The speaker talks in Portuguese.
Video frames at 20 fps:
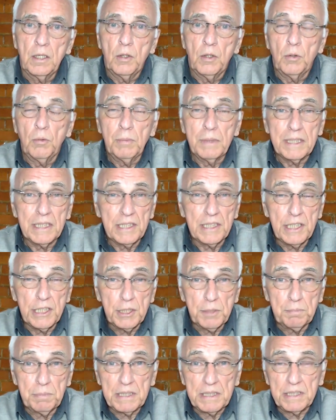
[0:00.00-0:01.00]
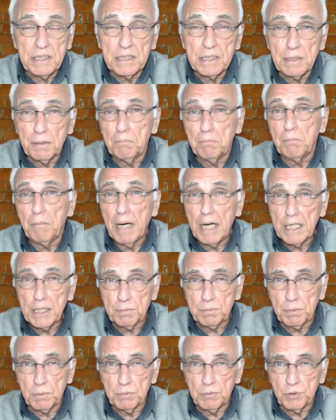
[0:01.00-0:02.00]
uma das linhas de pesquisa
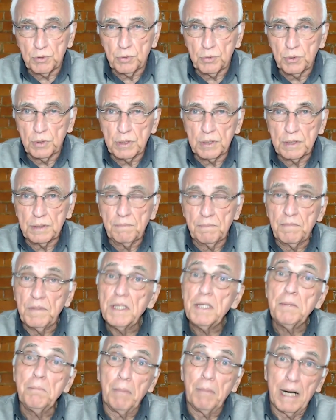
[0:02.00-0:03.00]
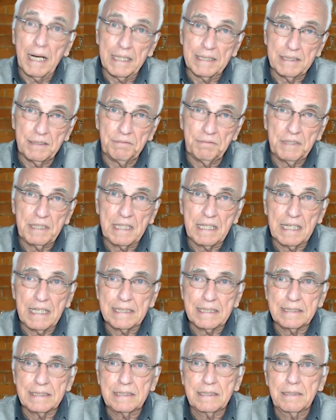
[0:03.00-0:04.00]
mais promissoras e mais
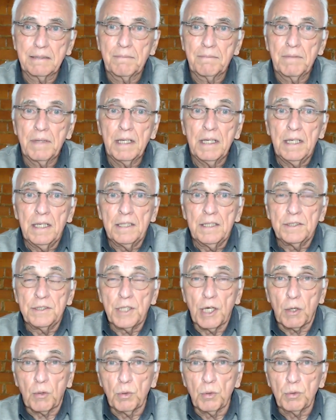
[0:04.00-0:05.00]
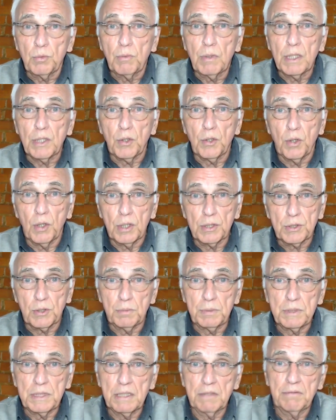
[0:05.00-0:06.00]
eficazes, de acordo com a
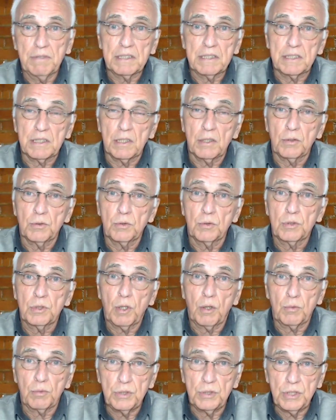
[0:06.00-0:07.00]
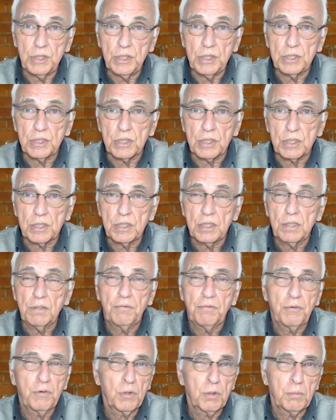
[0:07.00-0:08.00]
nossa observação dos autistas que
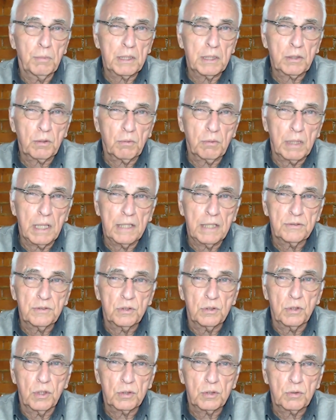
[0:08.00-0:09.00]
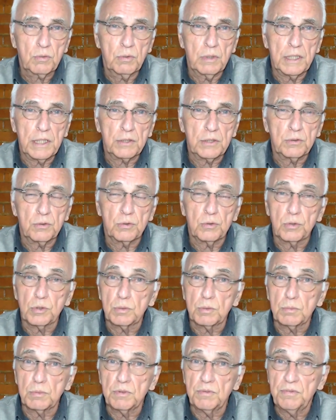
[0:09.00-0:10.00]
foram matriculados em nosso colégio nos
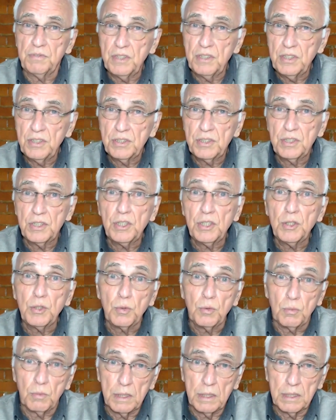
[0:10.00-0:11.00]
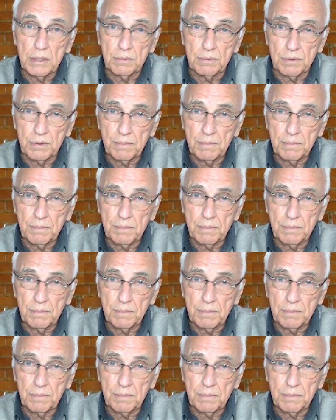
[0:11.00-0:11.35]
últimos 21 anos,